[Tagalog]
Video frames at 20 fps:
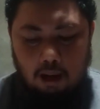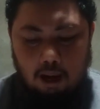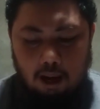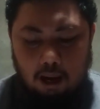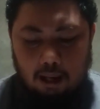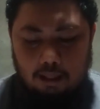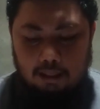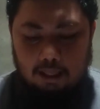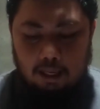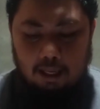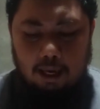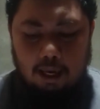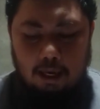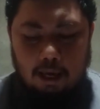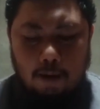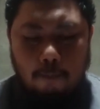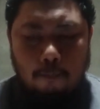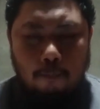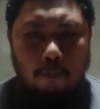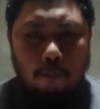at
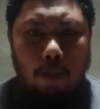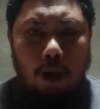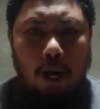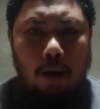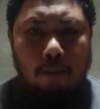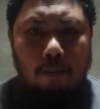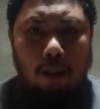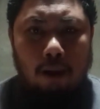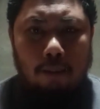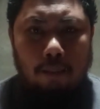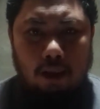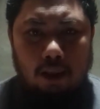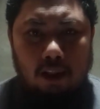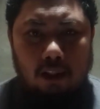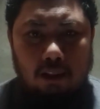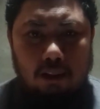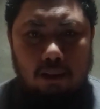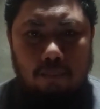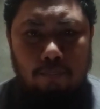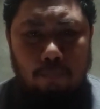nagiging
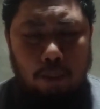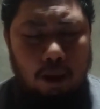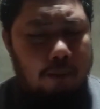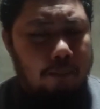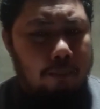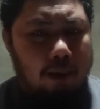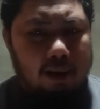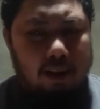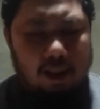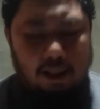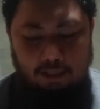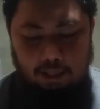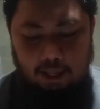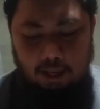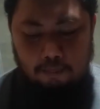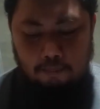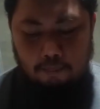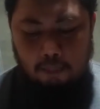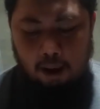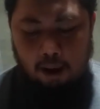permanent,
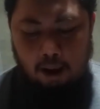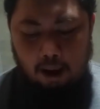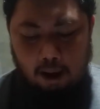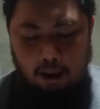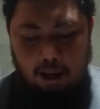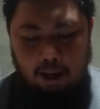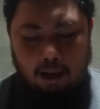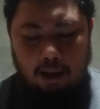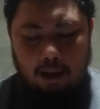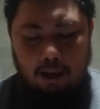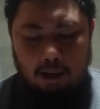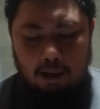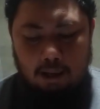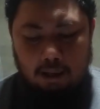permanenteng bahagi